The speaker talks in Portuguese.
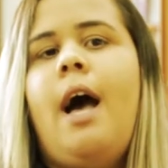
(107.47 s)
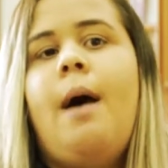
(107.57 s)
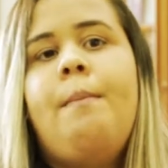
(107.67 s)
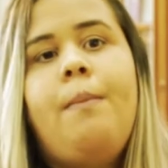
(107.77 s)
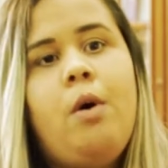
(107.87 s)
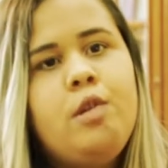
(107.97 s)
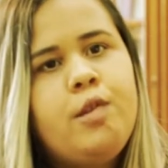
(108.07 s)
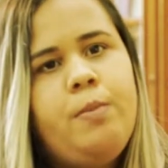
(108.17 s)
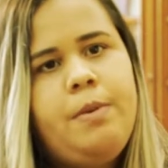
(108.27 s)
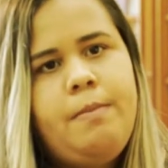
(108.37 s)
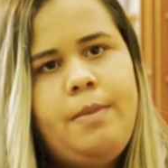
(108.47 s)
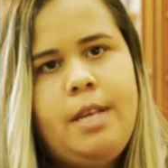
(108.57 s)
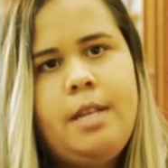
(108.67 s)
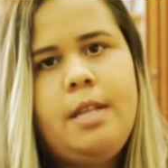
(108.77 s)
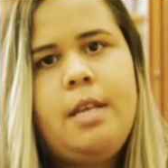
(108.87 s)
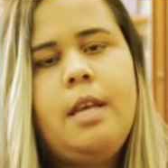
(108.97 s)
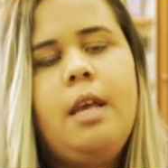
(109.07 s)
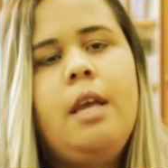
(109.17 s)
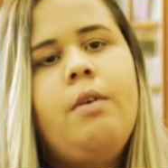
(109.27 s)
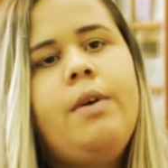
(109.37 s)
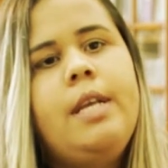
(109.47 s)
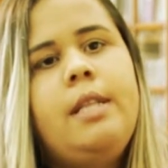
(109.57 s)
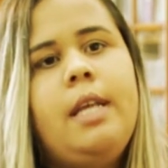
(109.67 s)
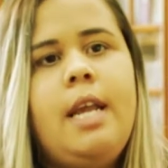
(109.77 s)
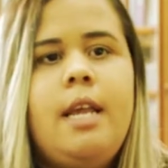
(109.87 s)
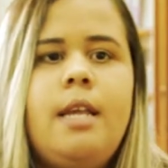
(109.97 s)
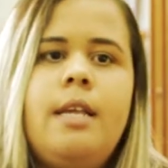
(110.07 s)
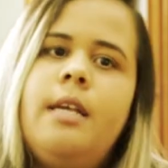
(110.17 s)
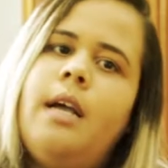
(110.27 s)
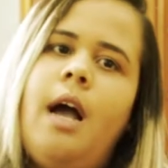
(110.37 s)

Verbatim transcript: Após o PIBID, eu entrei